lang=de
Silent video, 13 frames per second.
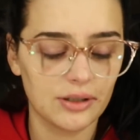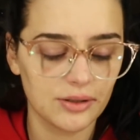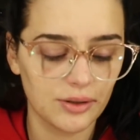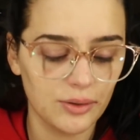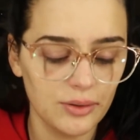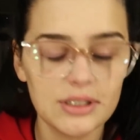noch
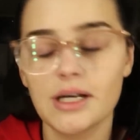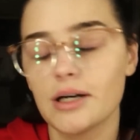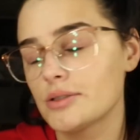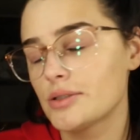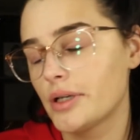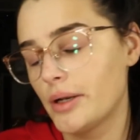geguckt,
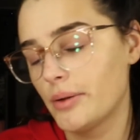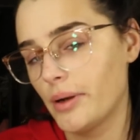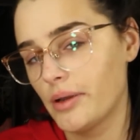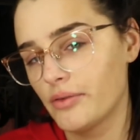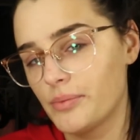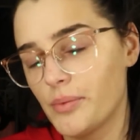How to Get
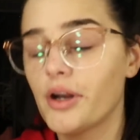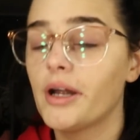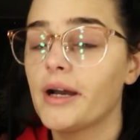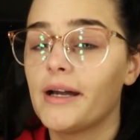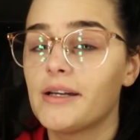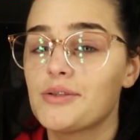Away with
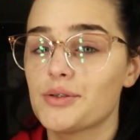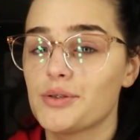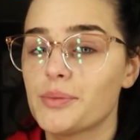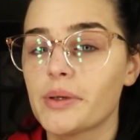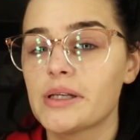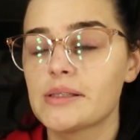Murder, kann ich euch
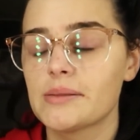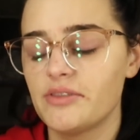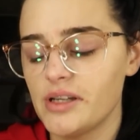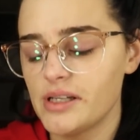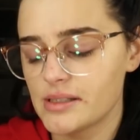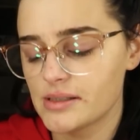übrigens
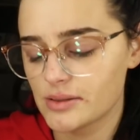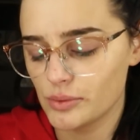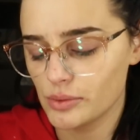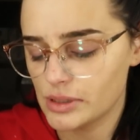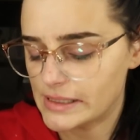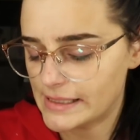empfehlen, ist eine
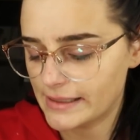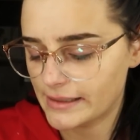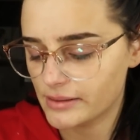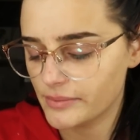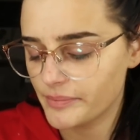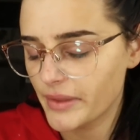coole
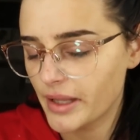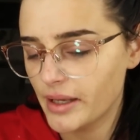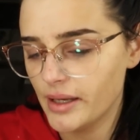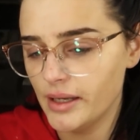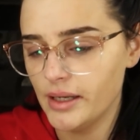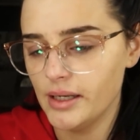Serie.
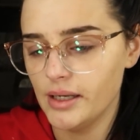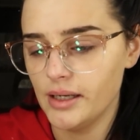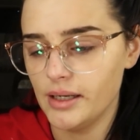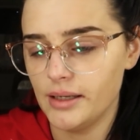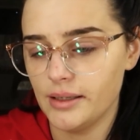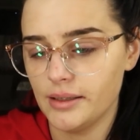
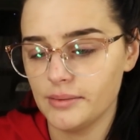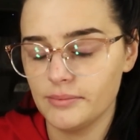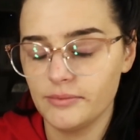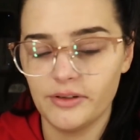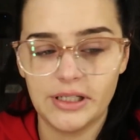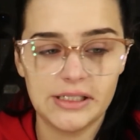
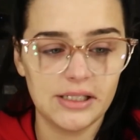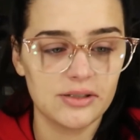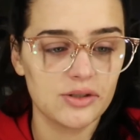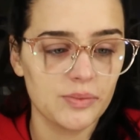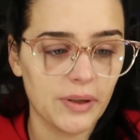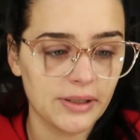Ähm, fand ich
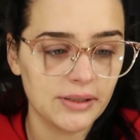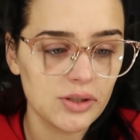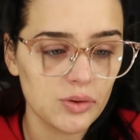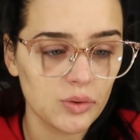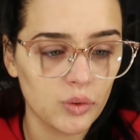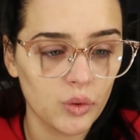echt
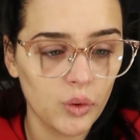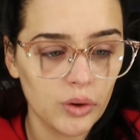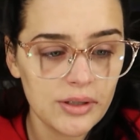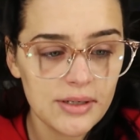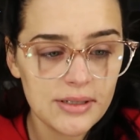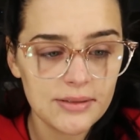spannend
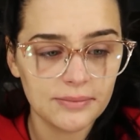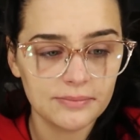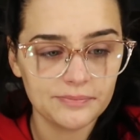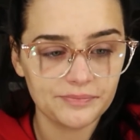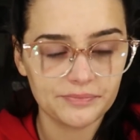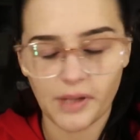und,
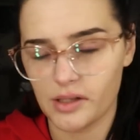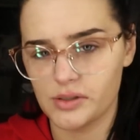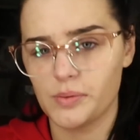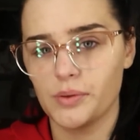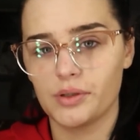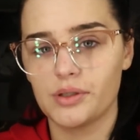also
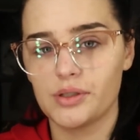ich bin noch